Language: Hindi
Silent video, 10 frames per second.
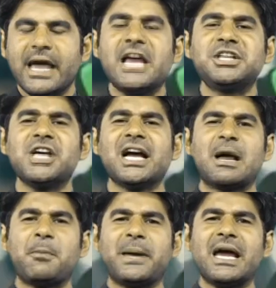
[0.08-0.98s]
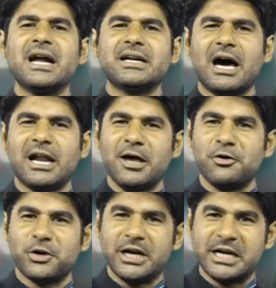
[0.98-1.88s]
एशिया कप की 18
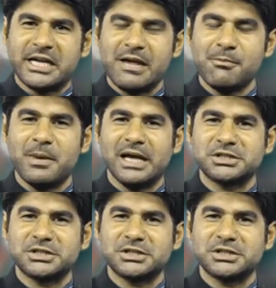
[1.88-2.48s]
रुकनी टीम में